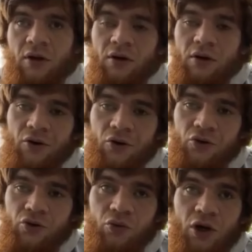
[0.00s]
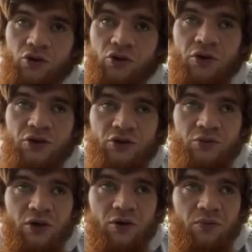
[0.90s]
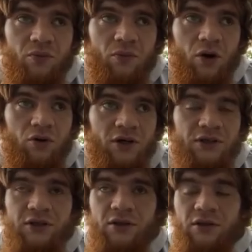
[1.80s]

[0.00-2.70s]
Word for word: А, ну, мы готовились, у меня Маурат,